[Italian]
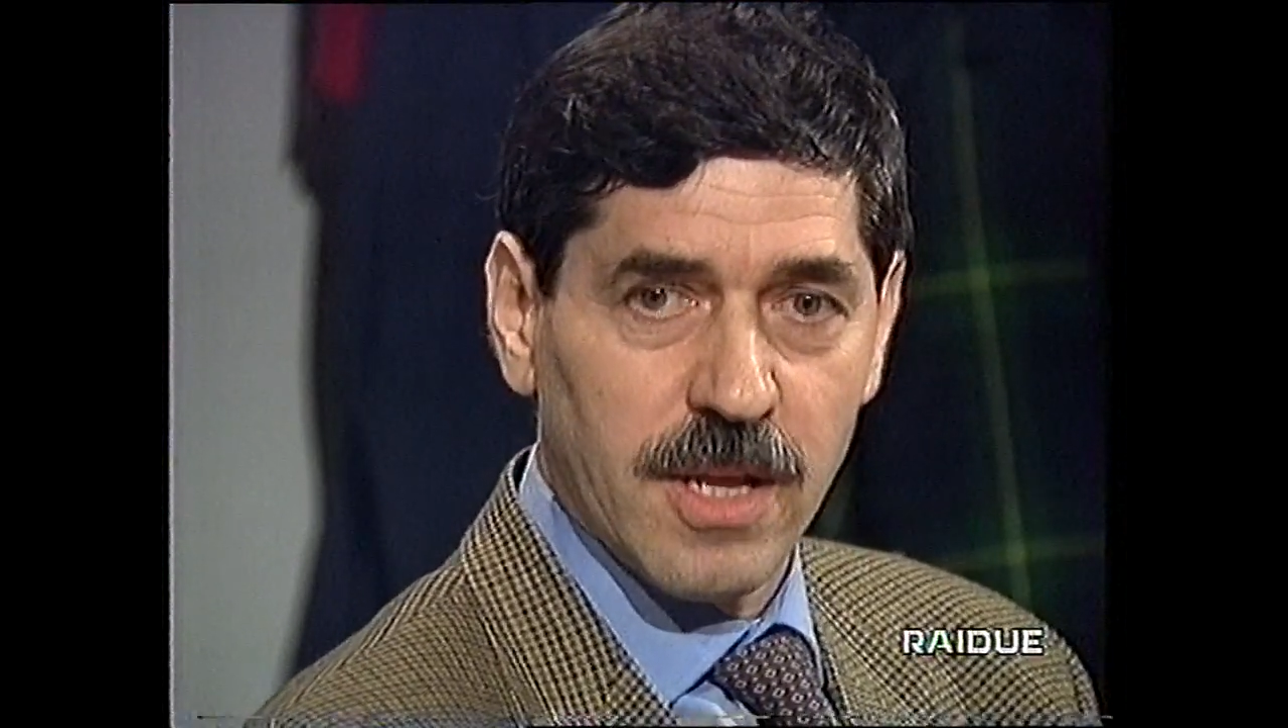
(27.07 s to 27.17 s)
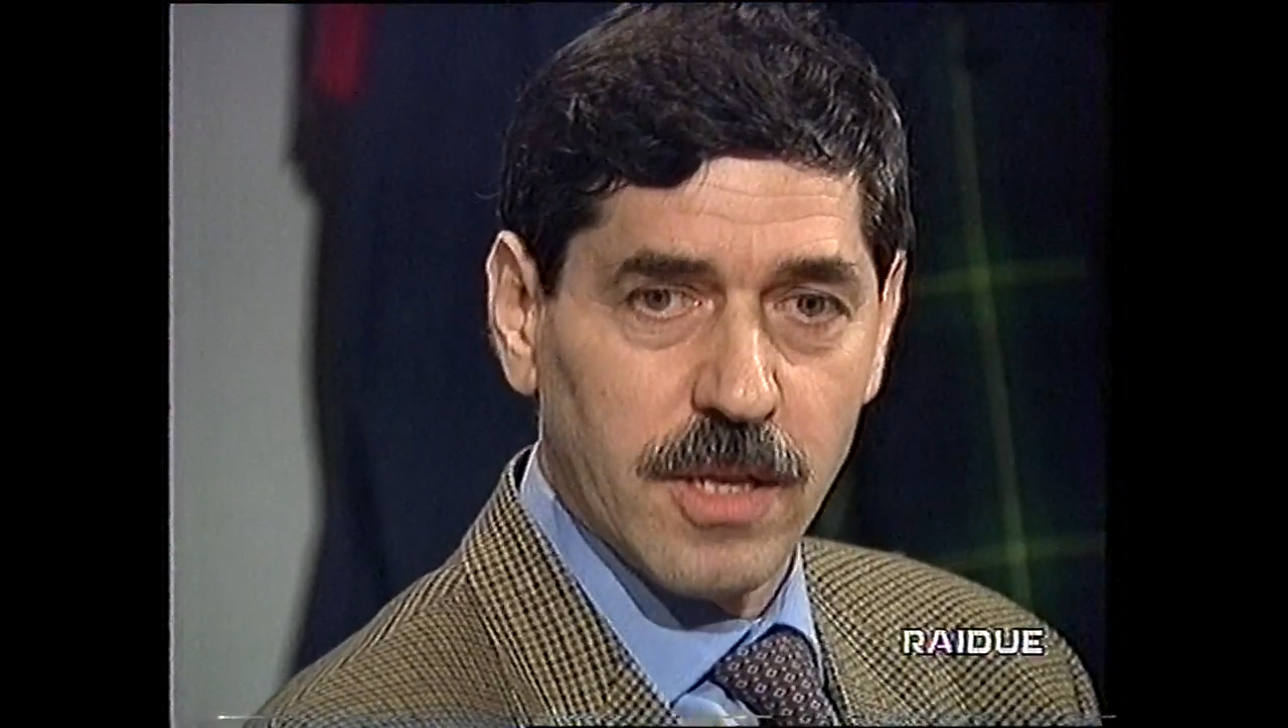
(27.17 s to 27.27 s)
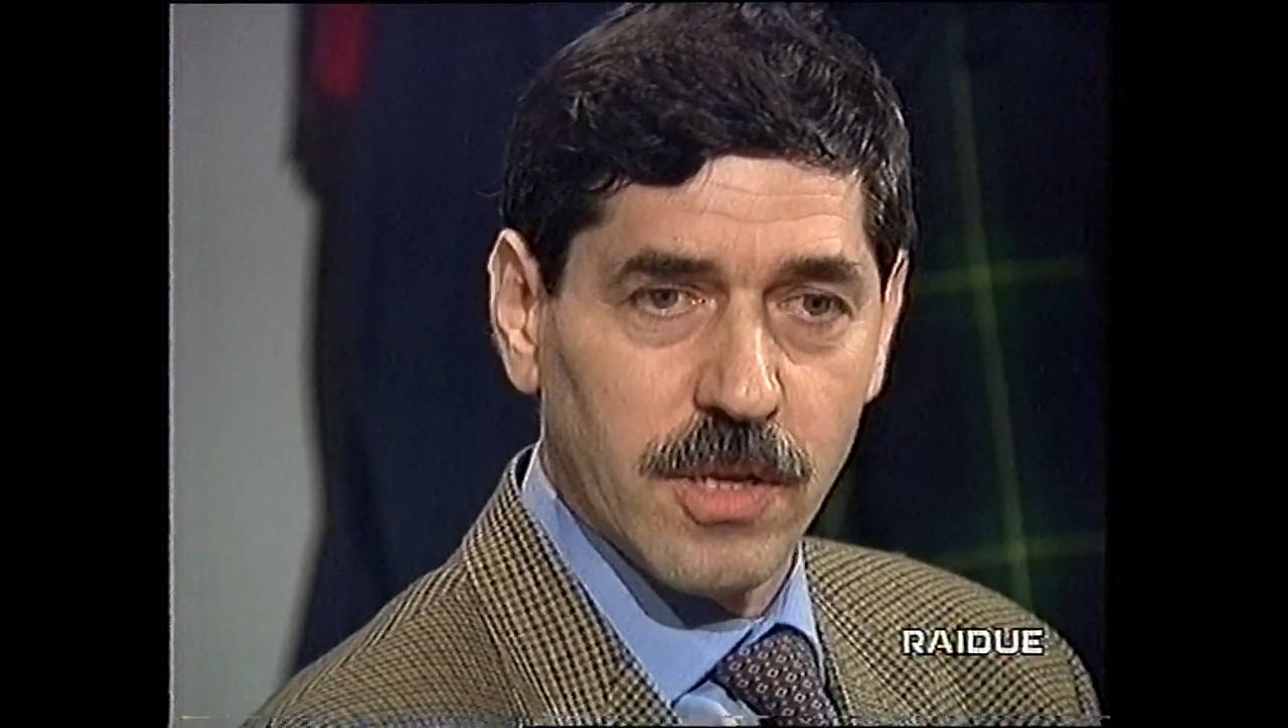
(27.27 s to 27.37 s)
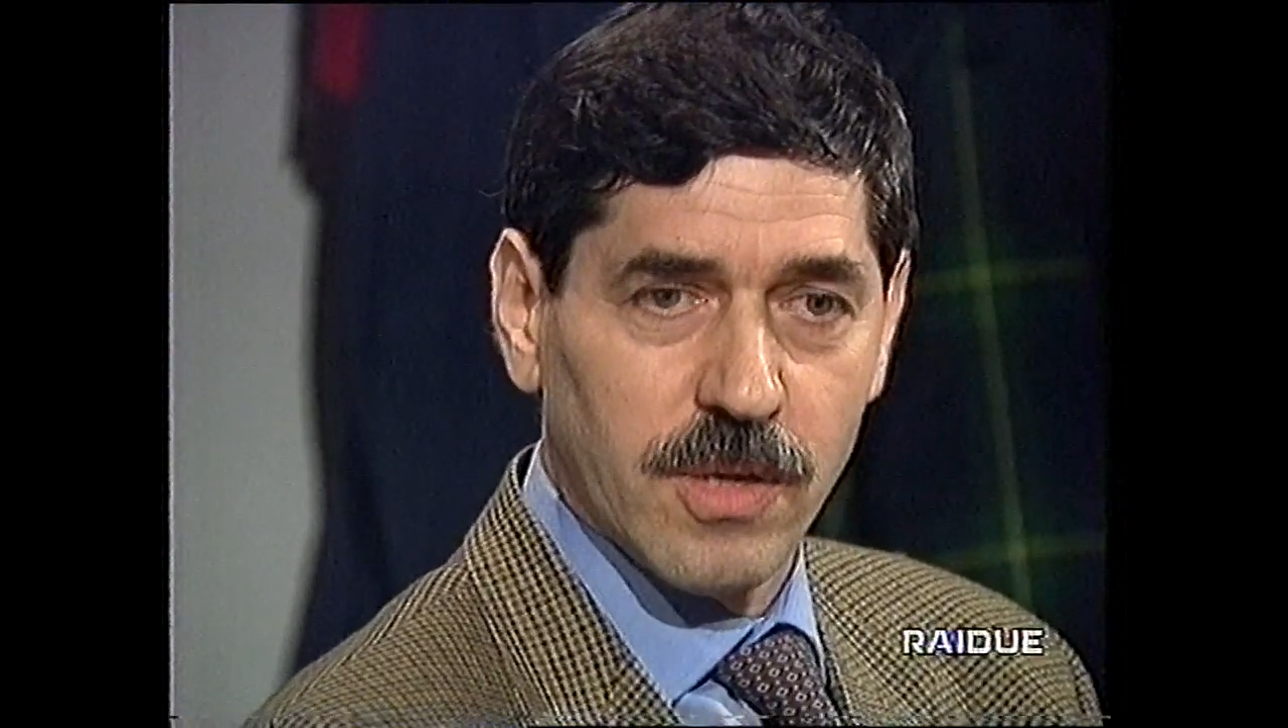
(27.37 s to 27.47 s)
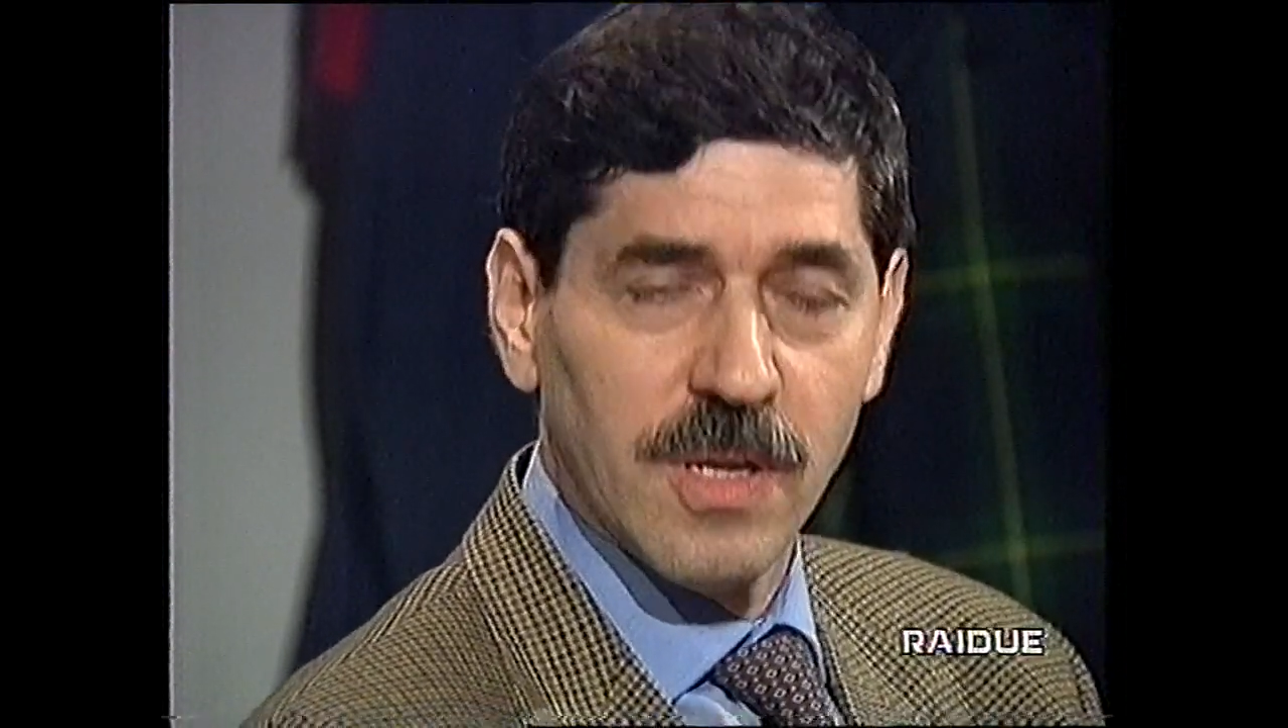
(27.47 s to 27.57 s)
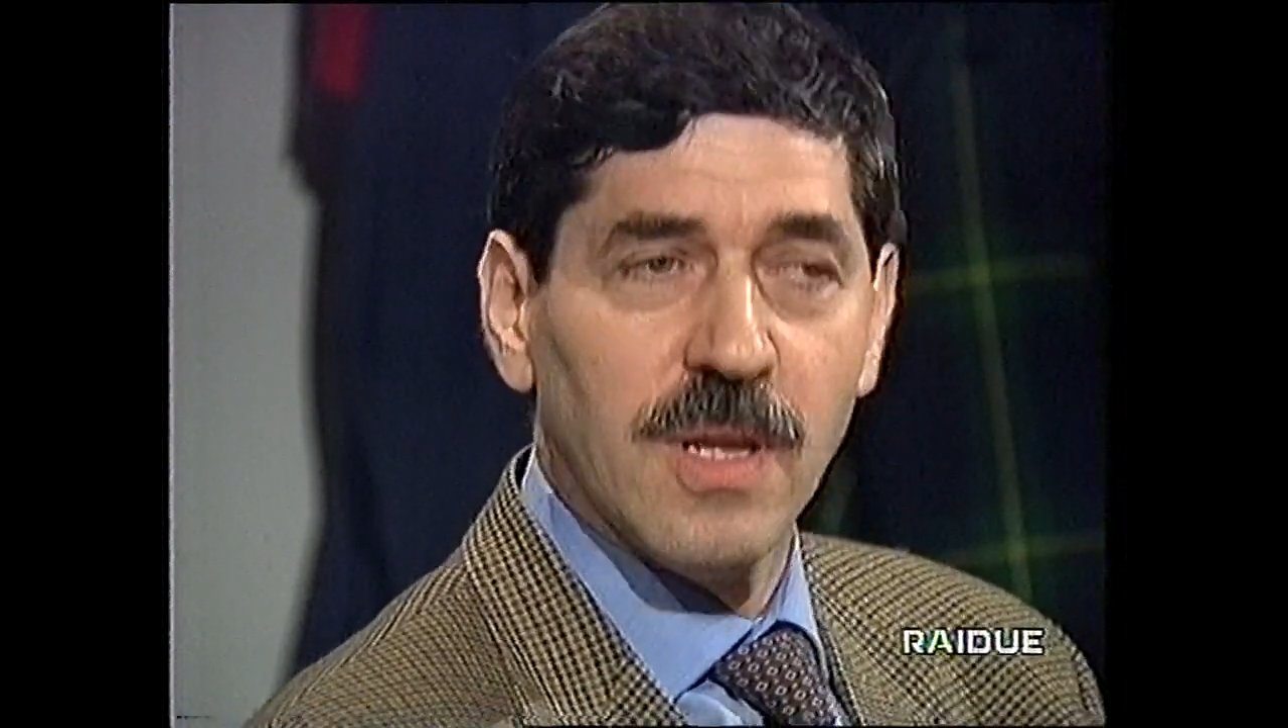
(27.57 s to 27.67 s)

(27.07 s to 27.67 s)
meglio